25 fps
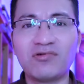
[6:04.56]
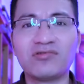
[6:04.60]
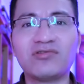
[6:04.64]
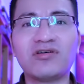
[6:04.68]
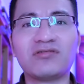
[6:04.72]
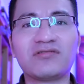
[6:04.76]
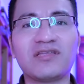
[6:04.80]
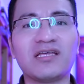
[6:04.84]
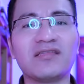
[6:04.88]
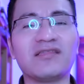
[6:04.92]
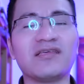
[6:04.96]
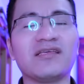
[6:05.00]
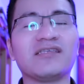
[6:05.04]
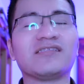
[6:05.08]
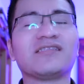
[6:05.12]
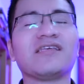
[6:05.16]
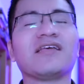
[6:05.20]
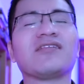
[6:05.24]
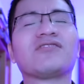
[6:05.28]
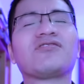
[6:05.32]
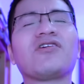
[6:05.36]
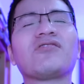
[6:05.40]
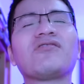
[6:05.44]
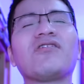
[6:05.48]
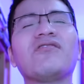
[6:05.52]
mundo te
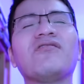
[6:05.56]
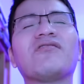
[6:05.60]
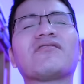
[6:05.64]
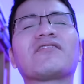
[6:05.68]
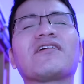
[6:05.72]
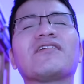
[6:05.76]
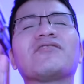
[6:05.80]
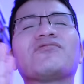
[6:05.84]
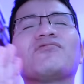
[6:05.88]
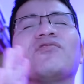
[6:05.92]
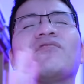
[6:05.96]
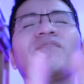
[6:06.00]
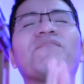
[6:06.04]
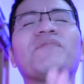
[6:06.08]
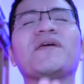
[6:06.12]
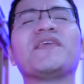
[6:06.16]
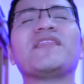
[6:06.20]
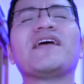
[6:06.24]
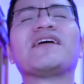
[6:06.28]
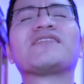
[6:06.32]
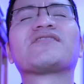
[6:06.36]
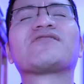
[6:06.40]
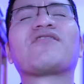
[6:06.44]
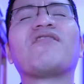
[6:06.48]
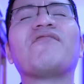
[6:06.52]
dice, todo lo que tú
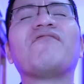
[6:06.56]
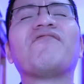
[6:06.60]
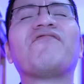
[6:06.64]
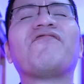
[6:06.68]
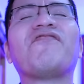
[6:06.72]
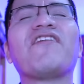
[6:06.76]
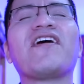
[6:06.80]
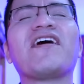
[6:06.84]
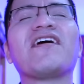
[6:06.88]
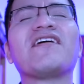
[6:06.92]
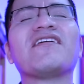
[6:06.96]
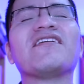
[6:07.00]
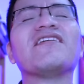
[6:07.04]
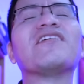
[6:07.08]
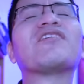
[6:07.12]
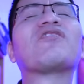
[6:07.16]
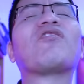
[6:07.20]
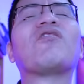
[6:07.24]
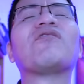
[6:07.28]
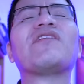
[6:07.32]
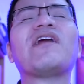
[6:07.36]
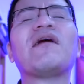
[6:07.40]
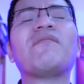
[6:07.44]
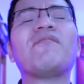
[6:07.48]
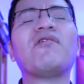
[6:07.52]
pidas con fe y
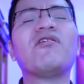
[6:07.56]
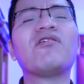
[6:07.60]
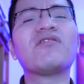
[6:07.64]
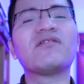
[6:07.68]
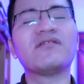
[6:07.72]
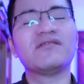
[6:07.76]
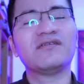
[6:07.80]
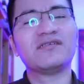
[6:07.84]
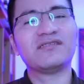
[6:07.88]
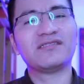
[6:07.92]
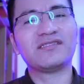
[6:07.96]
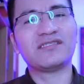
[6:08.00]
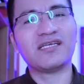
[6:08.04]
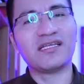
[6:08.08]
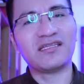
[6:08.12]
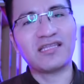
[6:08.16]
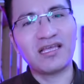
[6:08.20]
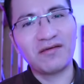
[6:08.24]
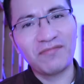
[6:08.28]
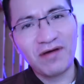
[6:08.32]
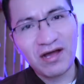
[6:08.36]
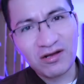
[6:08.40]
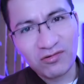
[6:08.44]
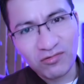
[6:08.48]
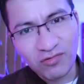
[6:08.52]
con amor, se
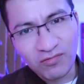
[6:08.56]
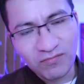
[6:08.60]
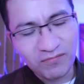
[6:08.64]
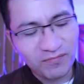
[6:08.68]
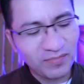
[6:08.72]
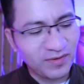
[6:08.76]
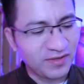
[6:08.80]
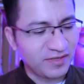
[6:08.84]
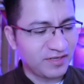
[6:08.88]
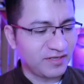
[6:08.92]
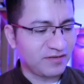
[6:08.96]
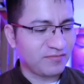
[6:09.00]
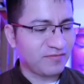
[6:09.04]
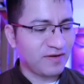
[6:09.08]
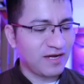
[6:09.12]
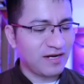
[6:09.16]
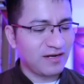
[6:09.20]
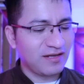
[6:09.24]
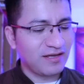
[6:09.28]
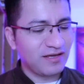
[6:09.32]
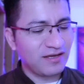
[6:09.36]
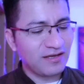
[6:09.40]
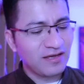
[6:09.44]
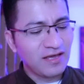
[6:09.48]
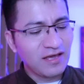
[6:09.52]
te va a cumplir,
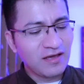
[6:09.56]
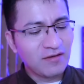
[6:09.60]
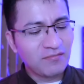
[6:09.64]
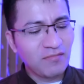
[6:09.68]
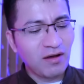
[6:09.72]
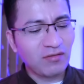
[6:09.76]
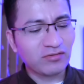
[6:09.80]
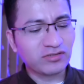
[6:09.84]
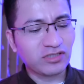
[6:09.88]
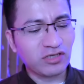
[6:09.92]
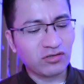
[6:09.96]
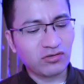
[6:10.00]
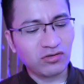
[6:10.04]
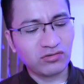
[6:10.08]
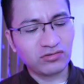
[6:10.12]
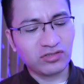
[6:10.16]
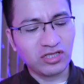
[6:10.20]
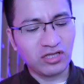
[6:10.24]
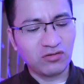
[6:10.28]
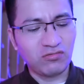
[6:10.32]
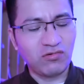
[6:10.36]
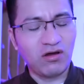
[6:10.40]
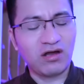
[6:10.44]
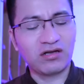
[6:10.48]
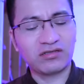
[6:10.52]
¿vale? Vamos a
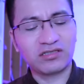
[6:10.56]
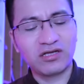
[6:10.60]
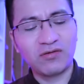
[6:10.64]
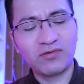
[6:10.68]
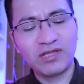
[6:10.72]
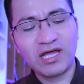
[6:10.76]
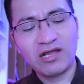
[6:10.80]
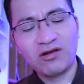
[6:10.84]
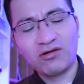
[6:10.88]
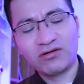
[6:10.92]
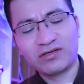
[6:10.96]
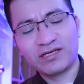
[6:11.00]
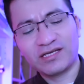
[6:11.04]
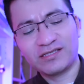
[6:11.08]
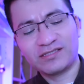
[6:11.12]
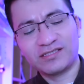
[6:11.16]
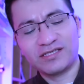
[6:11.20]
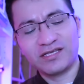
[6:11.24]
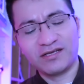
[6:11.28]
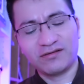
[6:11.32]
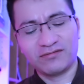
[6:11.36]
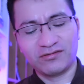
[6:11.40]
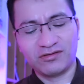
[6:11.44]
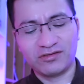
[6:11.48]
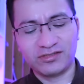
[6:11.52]
continuar. Te voy lo que
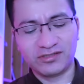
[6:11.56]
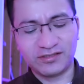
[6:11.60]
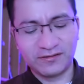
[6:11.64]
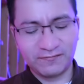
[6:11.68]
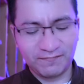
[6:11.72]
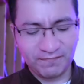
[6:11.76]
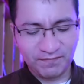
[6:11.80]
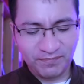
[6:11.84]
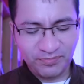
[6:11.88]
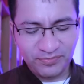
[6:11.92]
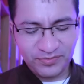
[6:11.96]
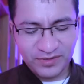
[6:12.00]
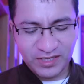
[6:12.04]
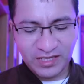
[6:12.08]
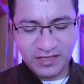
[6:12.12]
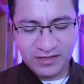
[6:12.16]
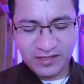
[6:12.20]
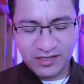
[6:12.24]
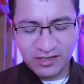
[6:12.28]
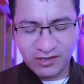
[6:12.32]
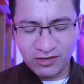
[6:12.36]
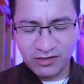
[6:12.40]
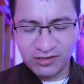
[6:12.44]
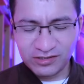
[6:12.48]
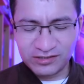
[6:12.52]
signos. Que
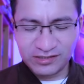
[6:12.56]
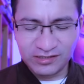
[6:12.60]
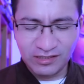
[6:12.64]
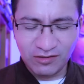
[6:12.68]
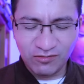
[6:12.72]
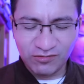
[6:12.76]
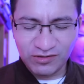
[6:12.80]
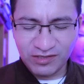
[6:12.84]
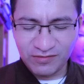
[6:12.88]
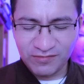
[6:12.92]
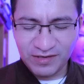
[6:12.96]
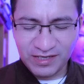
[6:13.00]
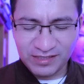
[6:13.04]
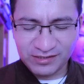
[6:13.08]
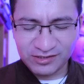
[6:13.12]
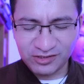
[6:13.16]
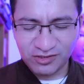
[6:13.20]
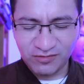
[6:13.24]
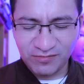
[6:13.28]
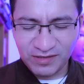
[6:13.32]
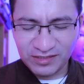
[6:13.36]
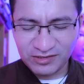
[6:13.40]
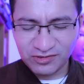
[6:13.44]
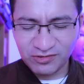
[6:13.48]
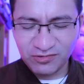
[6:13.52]
Dios y el
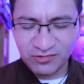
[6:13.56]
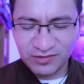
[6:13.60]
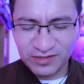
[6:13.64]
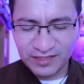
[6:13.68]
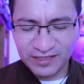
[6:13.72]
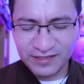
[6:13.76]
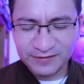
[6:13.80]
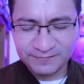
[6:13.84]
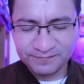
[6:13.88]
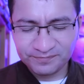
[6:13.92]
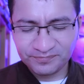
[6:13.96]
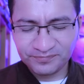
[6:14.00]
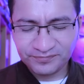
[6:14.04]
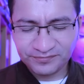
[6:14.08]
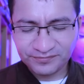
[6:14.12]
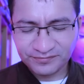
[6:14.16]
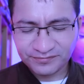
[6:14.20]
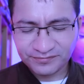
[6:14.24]
universo me ayude.